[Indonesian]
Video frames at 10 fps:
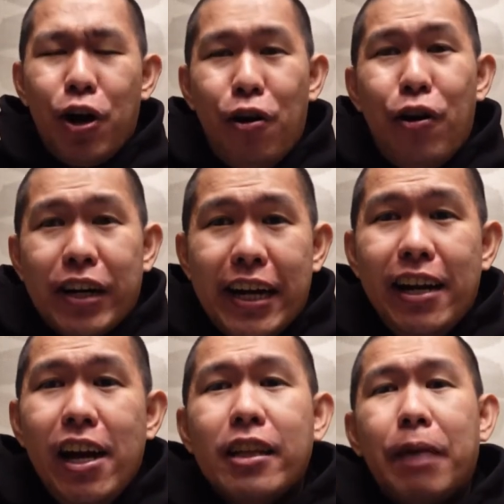orang-orang
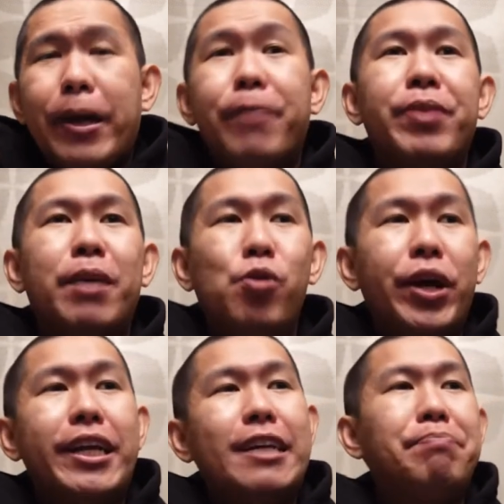tapi
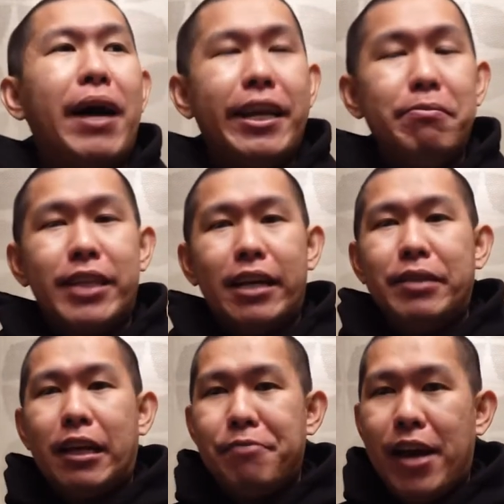mungkin ke depannya bisa
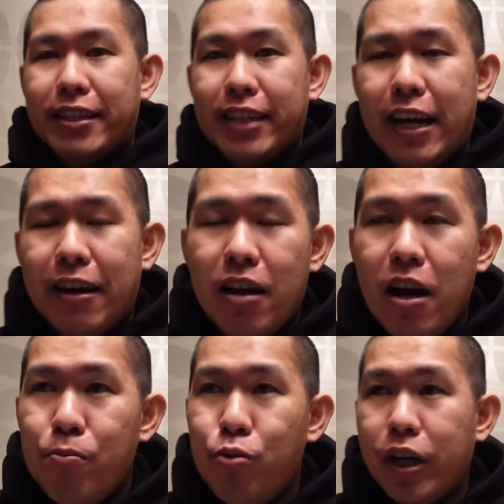lebih terbiasa dan
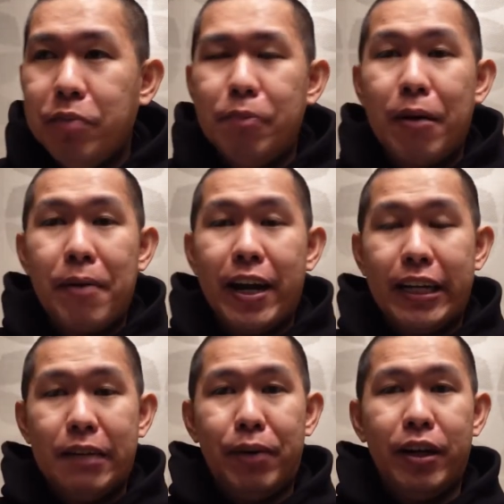mungkin beberapa hari
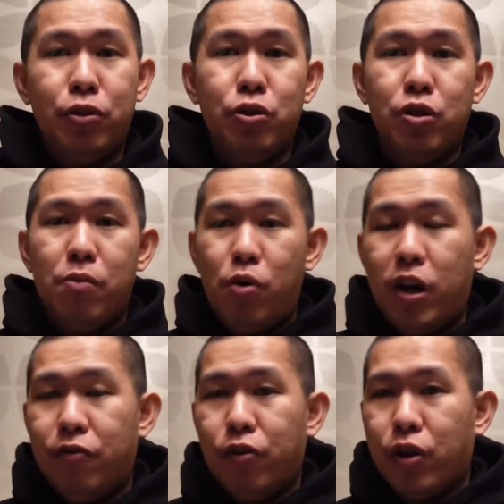ke depan ini gue juga mau
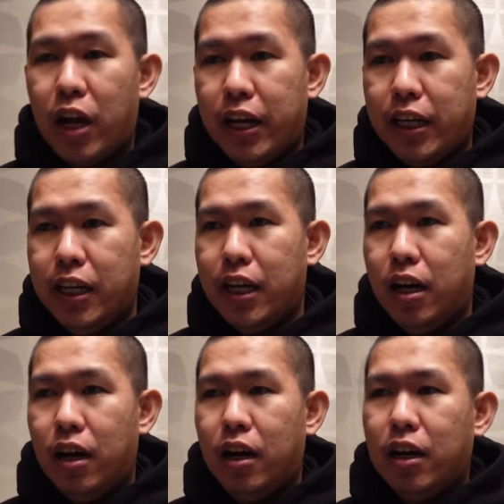ngevlog lagi
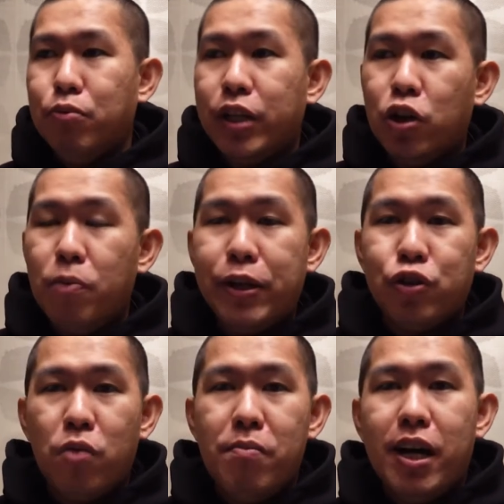uh, kemungkinan gue pengen
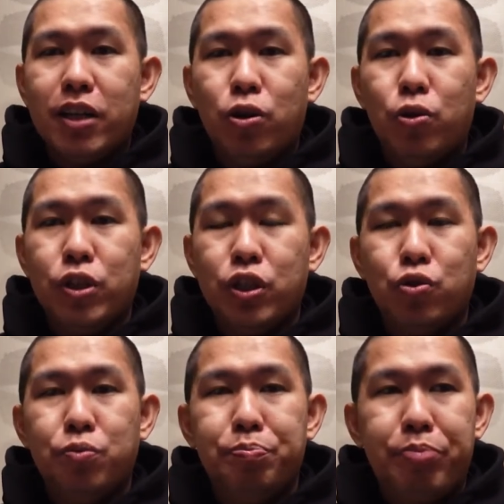coba ke tokonya
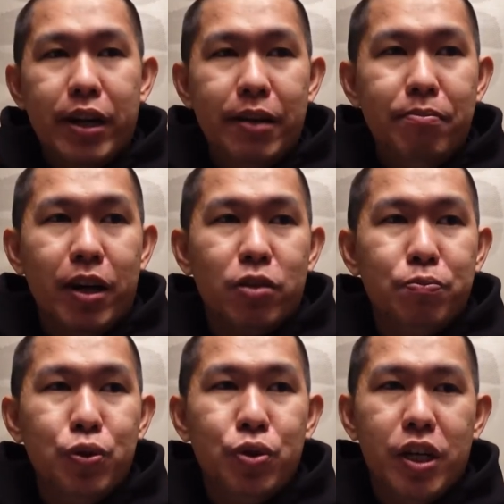Supreme
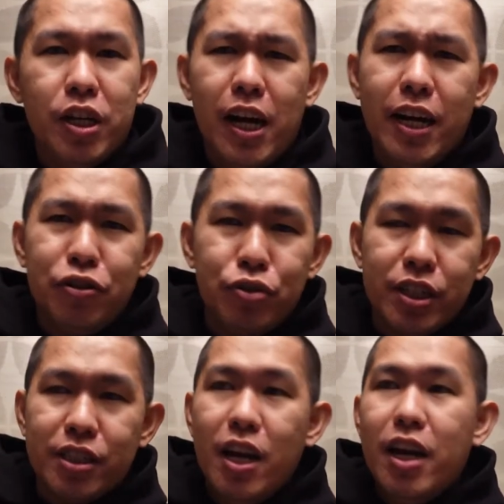ataupun juga The
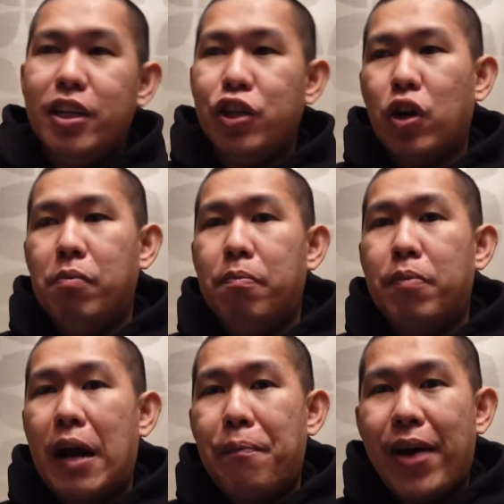Hundreds dan juga
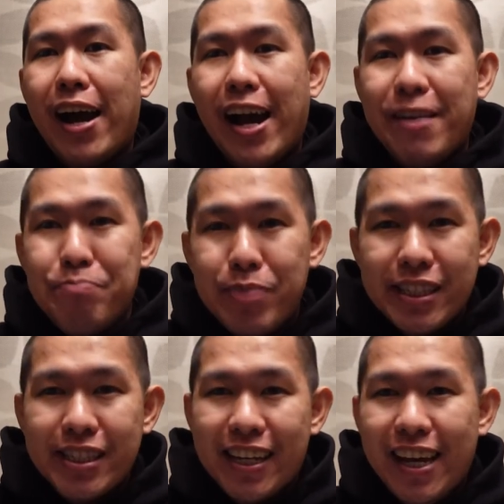beberapa
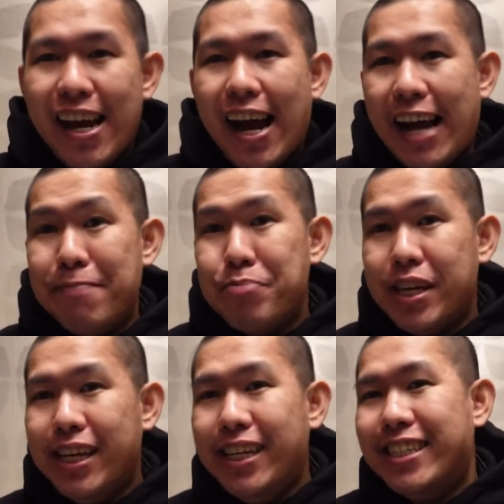Hypebeast
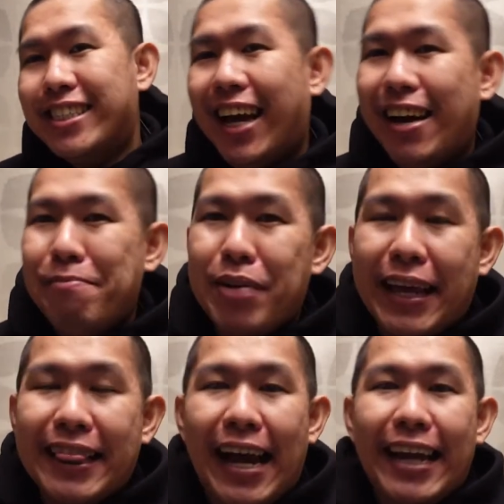Hypebeast
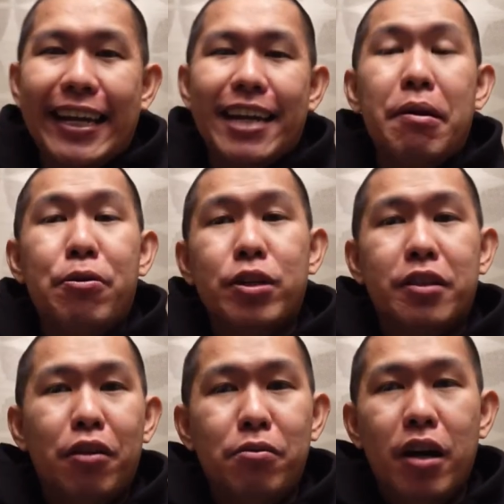brand lainnya karena memang gue
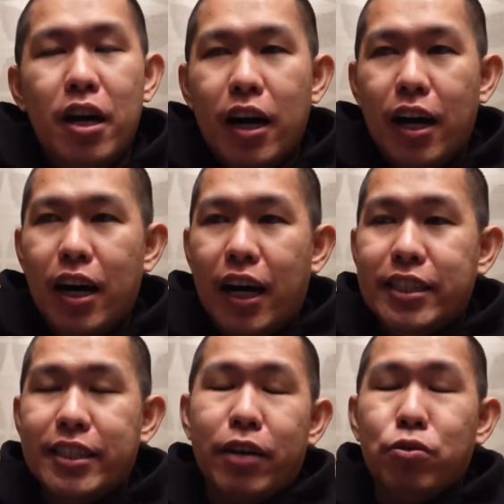selalu uh,
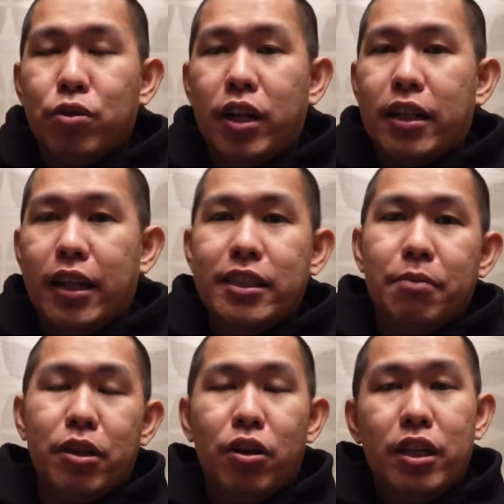ngecek untuk lihat-lihat
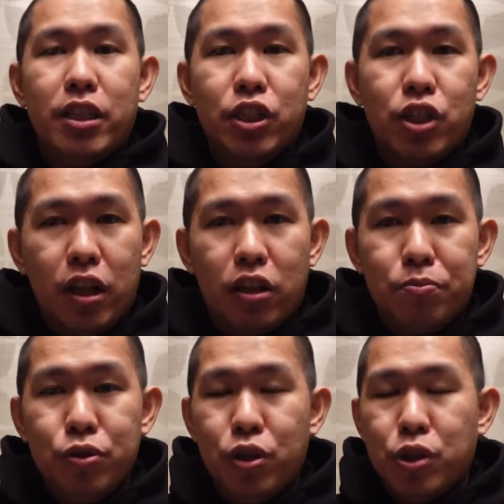siapa tahu ada t-shirt
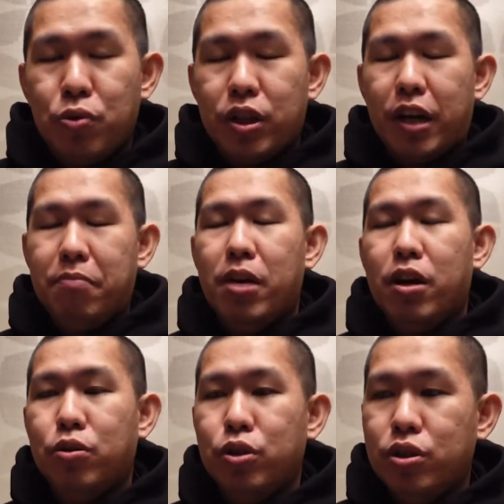ataupun juga sweater yang
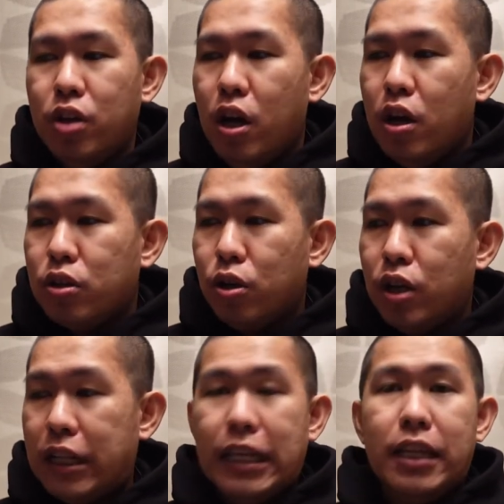bagus so
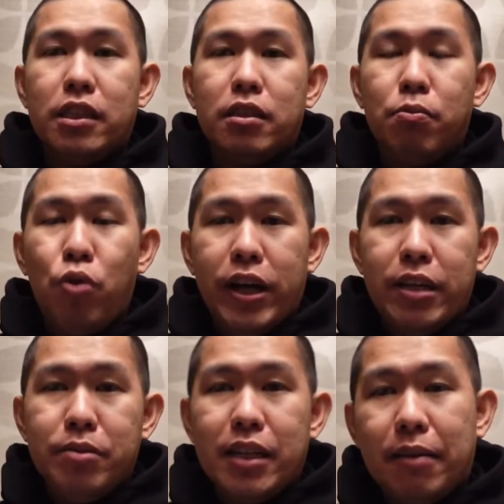nanti semoga
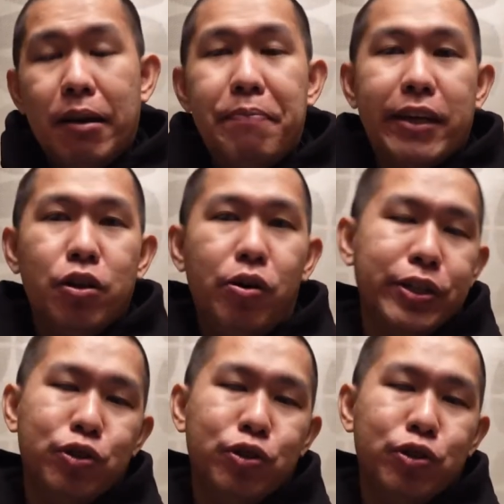aja bisa tapi yang pasti kalau ke